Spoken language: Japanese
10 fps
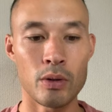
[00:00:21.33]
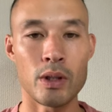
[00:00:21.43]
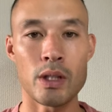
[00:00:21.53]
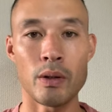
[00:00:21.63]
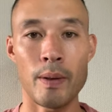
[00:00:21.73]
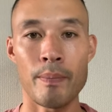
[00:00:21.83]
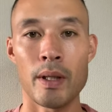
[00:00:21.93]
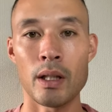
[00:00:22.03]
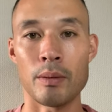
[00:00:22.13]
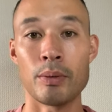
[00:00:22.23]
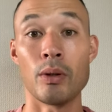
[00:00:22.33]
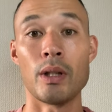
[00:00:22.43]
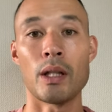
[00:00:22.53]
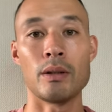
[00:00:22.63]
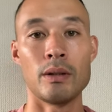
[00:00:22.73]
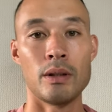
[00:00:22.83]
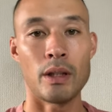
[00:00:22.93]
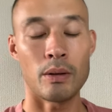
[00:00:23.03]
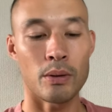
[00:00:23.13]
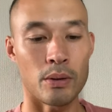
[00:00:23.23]
うんですよね。あの、プロになるっ
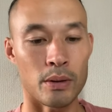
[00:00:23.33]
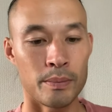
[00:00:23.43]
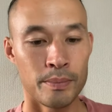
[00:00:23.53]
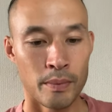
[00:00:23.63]
ていうことを。